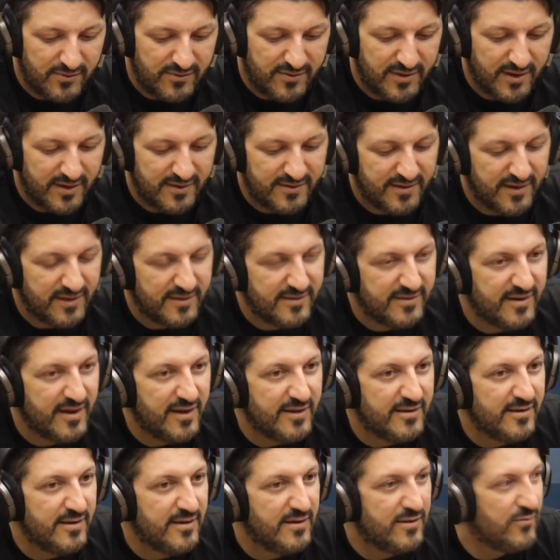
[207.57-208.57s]
o
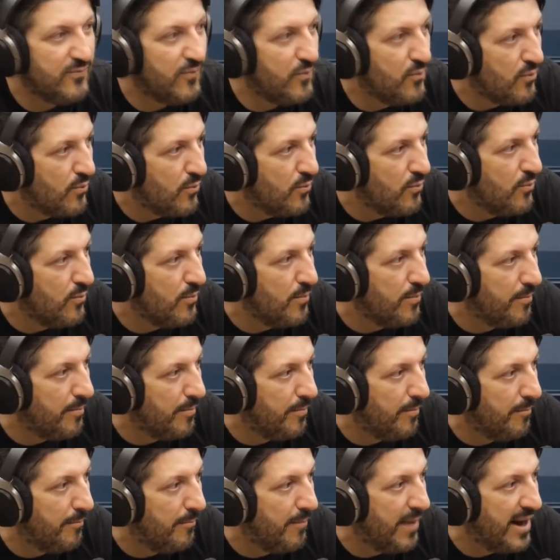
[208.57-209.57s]
777, eles voam com
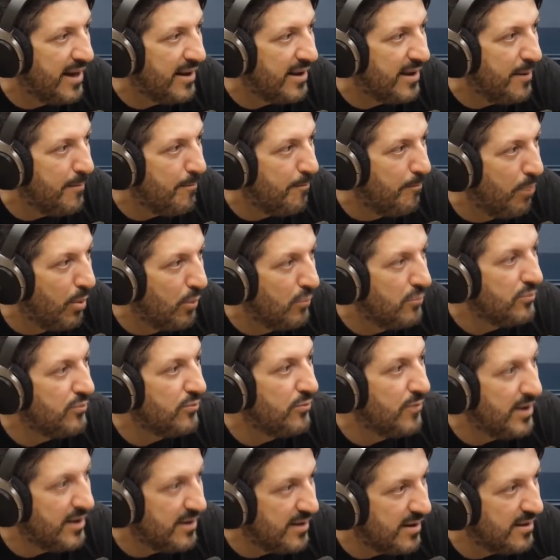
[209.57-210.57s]
Mach
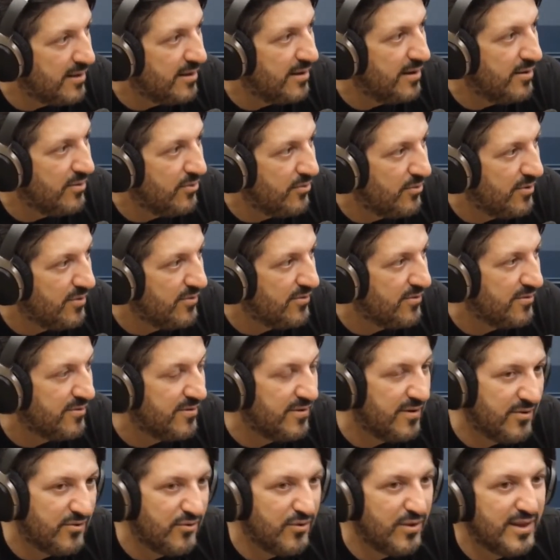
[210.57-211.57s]
0.82, ou
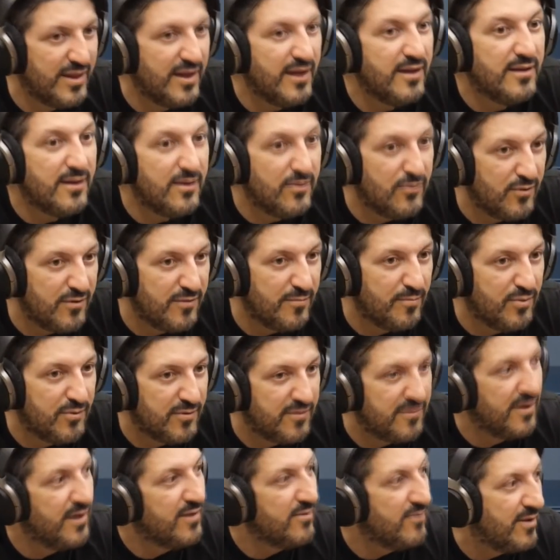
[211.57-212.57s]
seja,
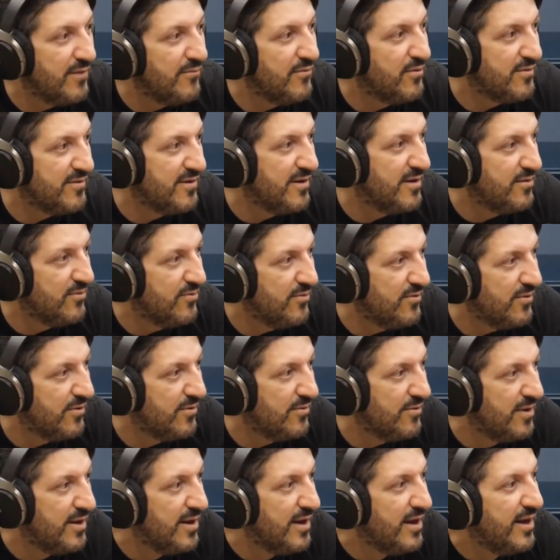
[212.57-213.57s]
82% da velocidade do
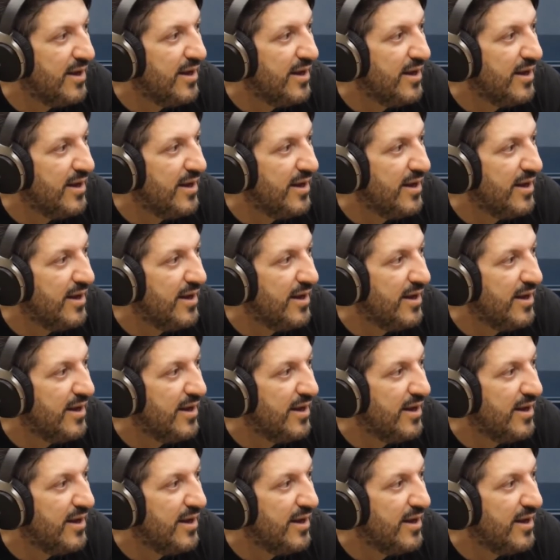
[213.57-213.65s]
som.